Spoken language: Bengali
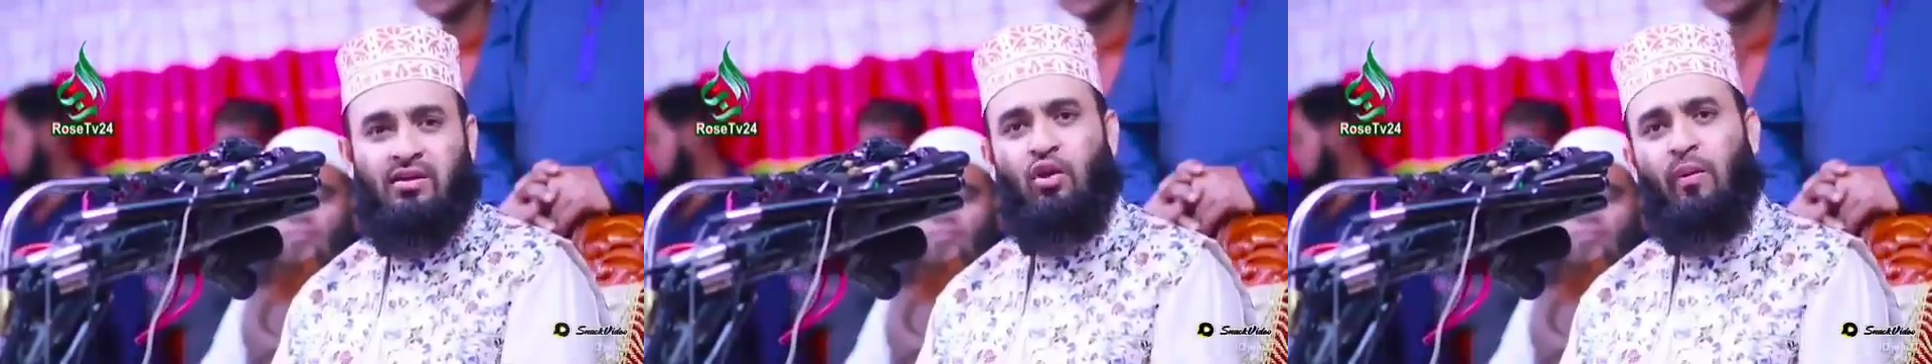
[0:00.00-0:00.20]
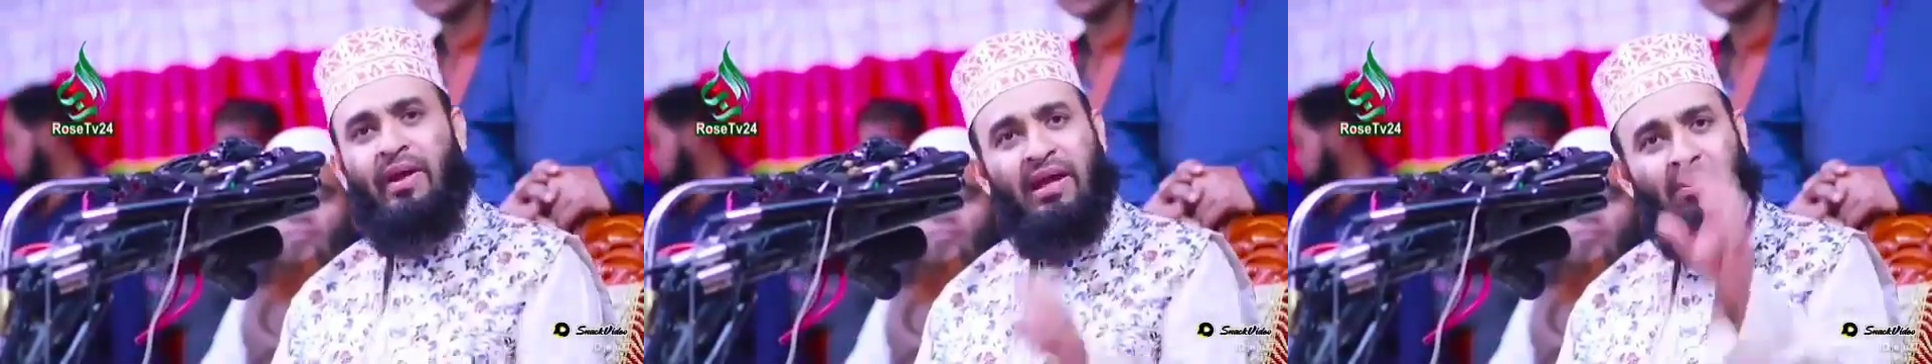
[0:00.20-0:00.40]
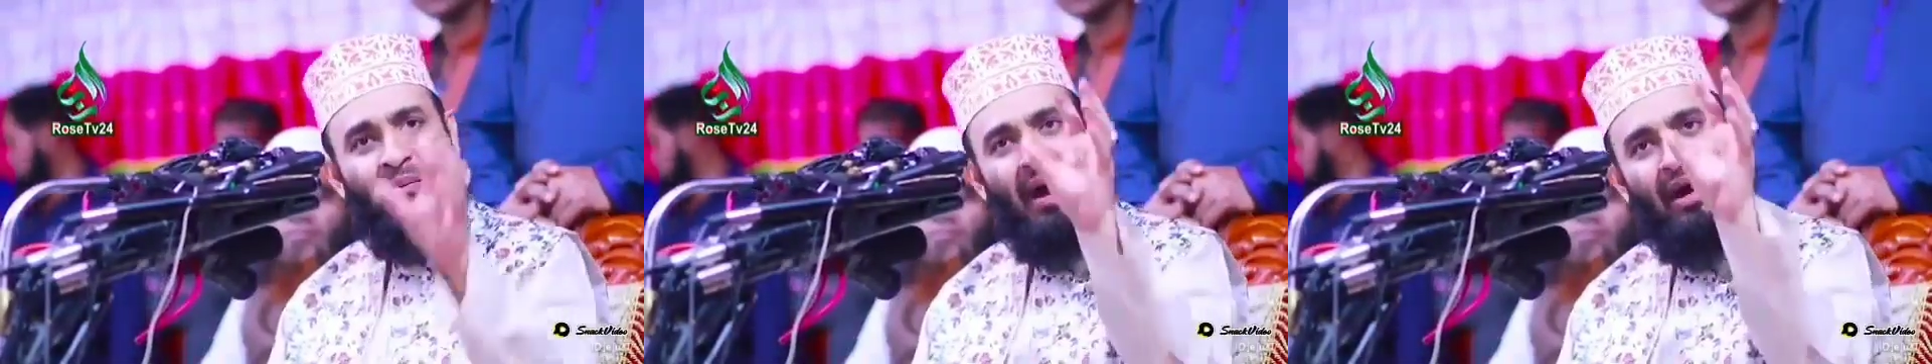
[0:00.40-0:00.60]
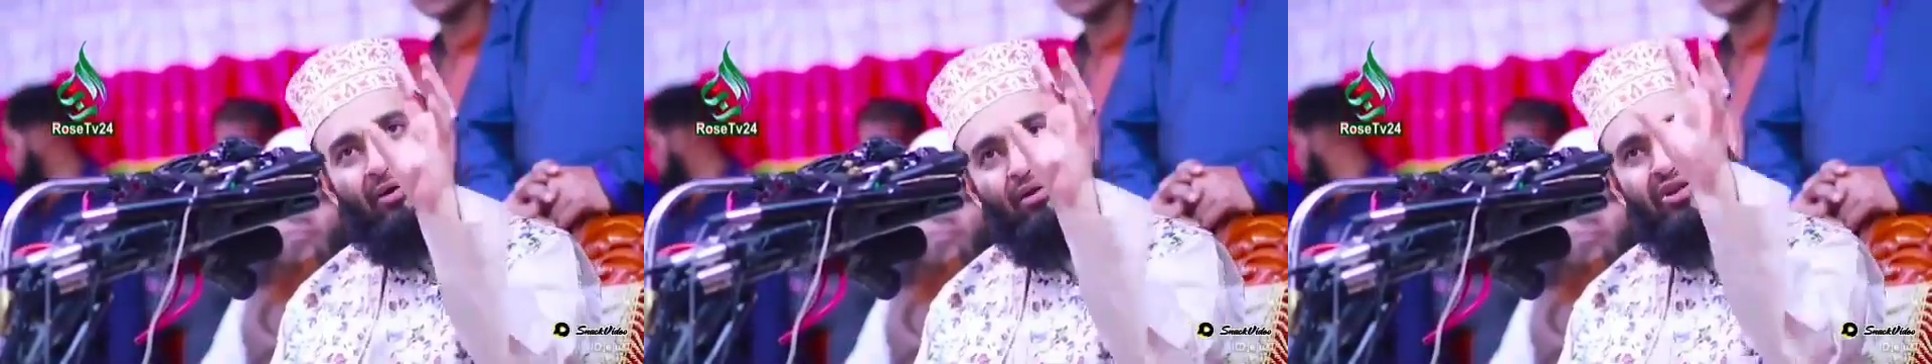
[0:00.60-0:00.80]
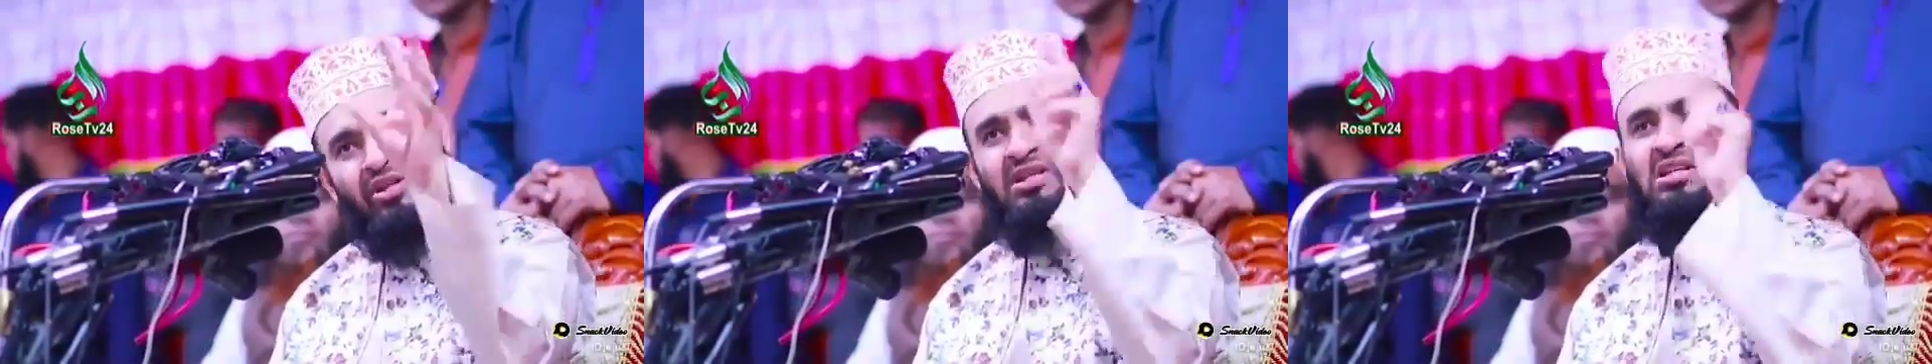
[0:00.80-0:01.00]
সবাইকে
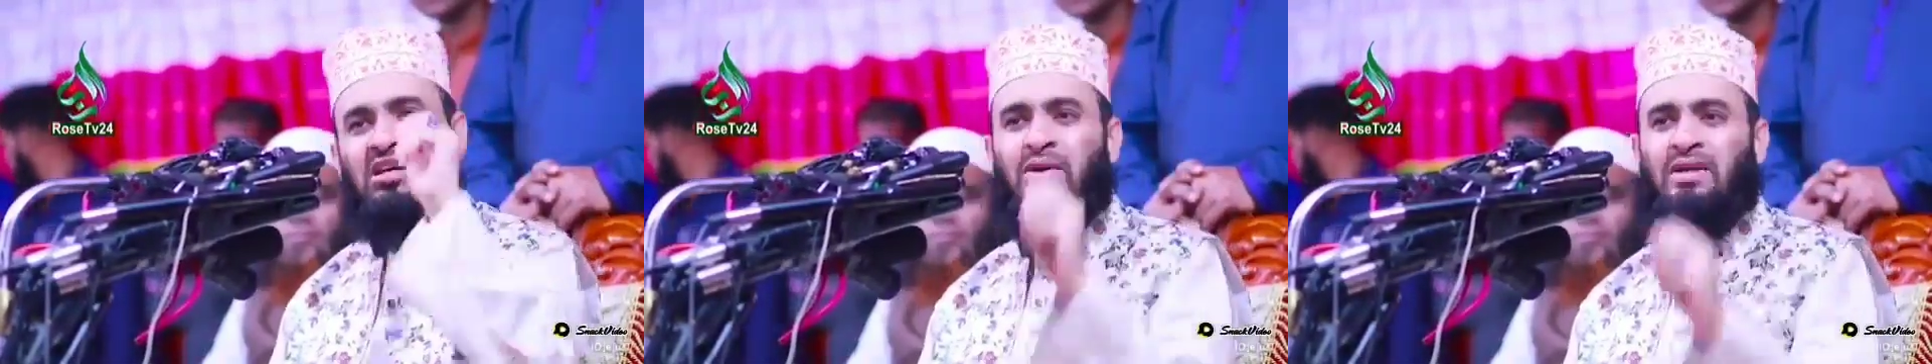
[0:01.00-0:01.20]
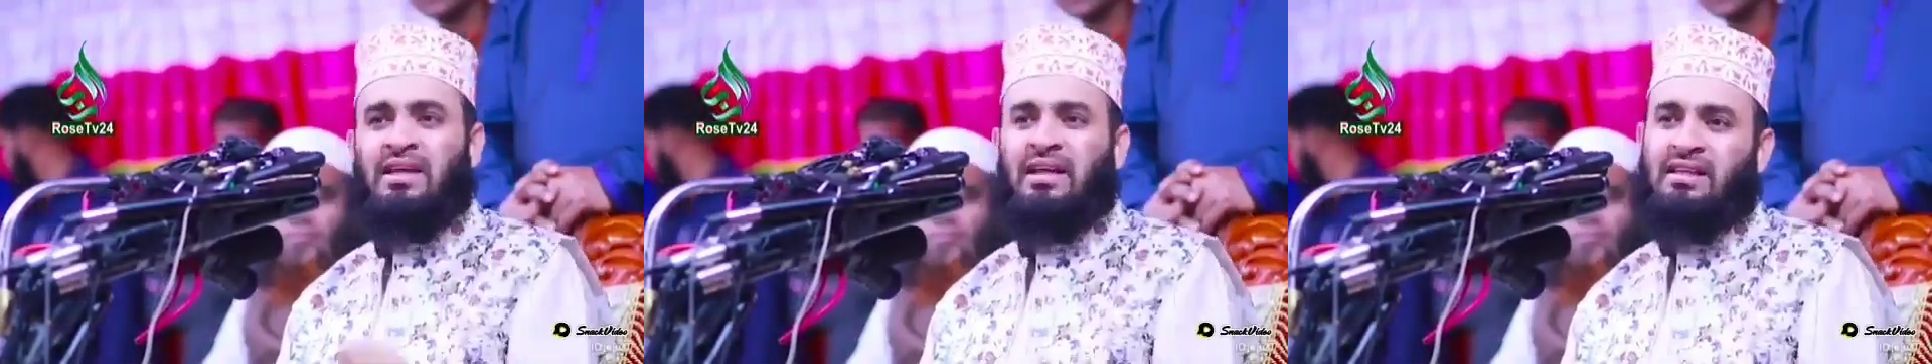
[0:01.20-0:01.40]
মানুষ হিসেবে